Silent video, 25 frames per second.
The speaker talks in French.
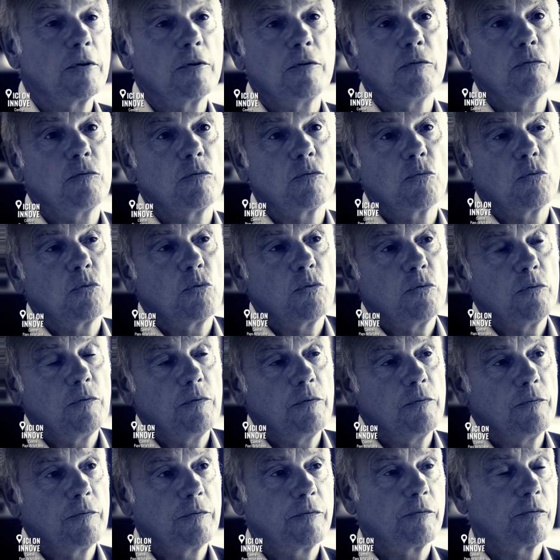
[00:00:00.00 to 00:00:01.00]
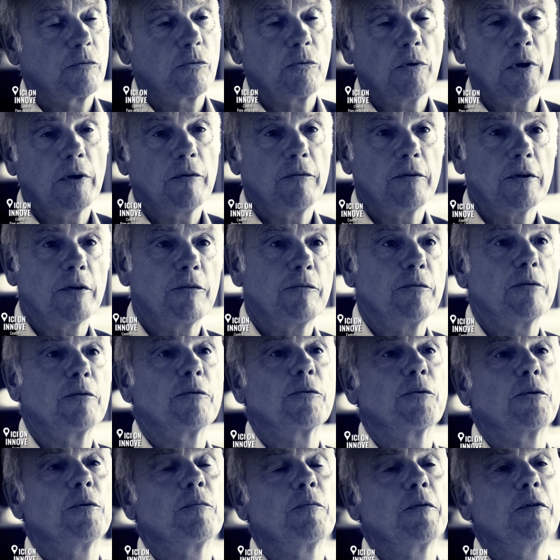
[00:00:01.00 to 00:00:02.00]
qui, je crois que c'est la seule
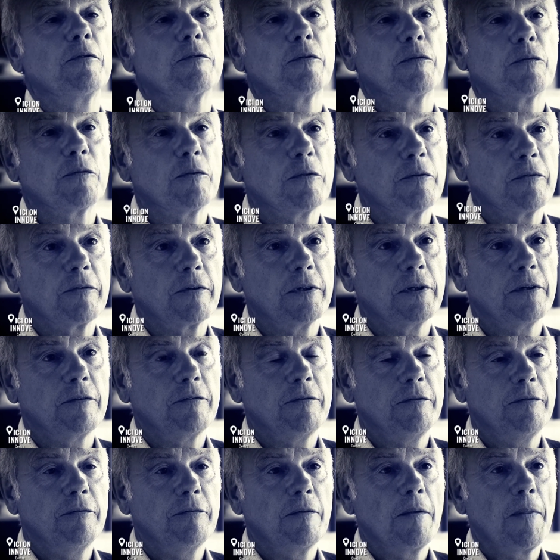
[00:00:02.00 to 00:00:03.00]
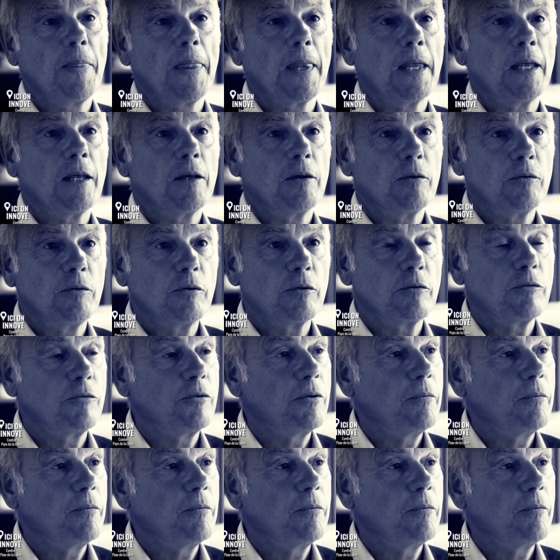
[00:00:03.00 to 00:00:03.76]
entreprise en France qui existe dans ce